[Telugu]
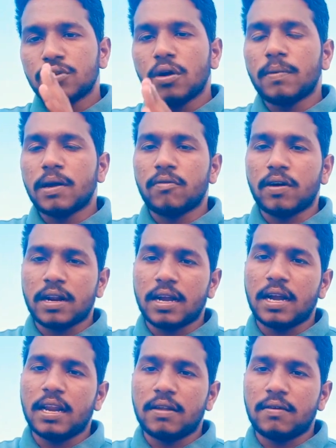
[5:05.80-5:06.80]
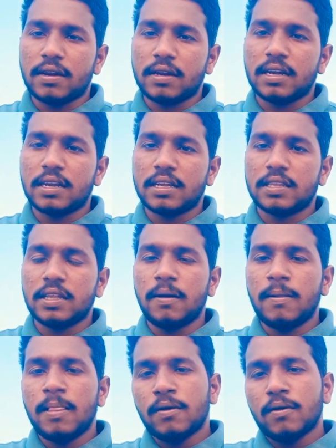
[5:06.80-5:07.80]
సో మనం వర్గాలని వర్గీకరిస్తే
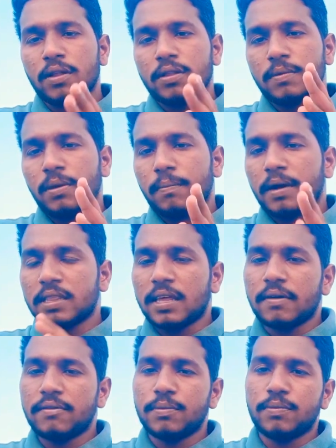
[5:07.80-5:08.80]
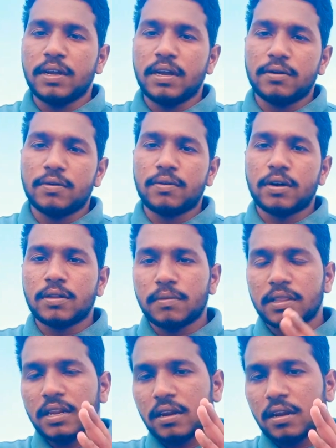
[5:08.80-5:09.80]
కొంతమంది మతాలు విడిపోయారు
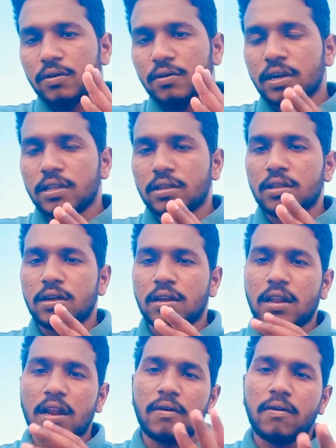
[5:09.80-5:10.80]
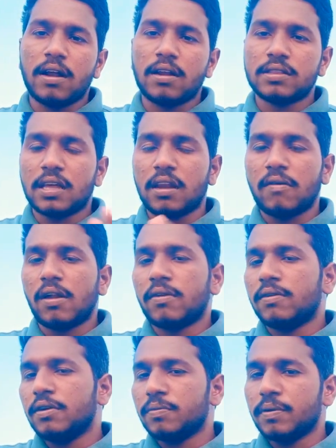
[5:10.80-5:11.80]
కొంతమంది రంగు ఏదైతే నల్లవాళ్ళని
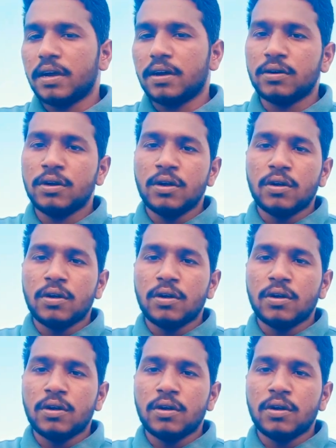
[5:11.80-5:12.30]
తెల్లవాళ్ళని విడిపోయారు